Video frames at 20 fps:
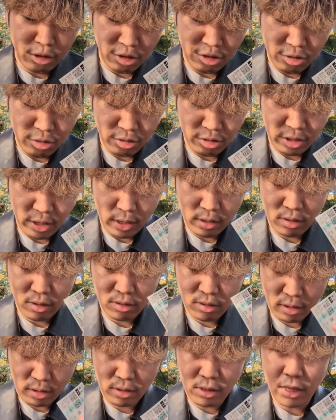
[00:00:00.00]
武蔵野ステークス
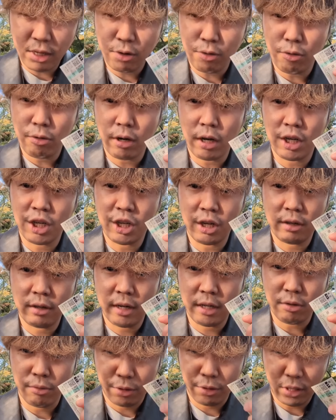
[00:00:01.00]
は絶対後悔したく
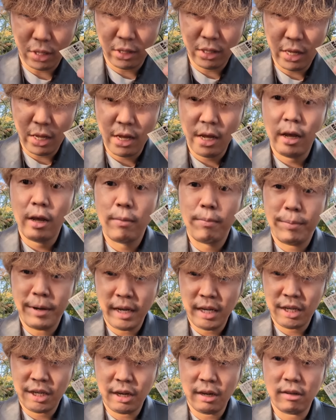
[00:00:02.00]
ないと思ったんで
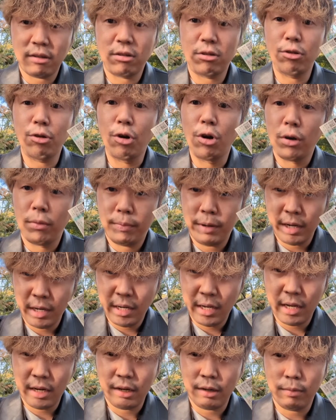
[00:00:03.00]
ペイシャエスと
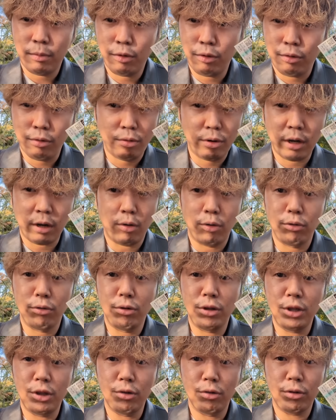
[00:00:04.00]
ペリエールもう俺こ
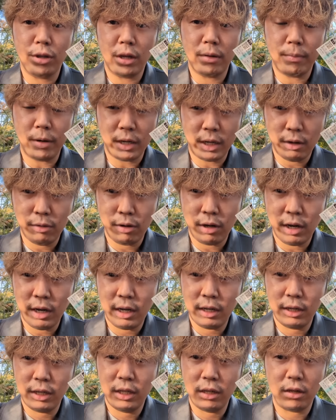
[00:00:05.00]
の2頭で馬券を
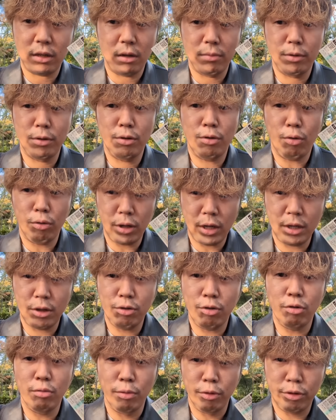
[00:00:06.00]
変える日は多分来ない
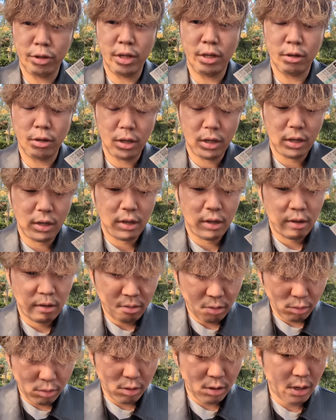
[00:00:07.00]
と思ってる
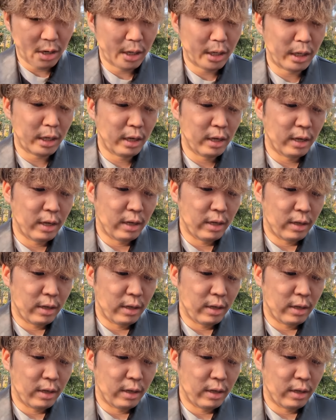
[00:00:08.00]
そんぐらい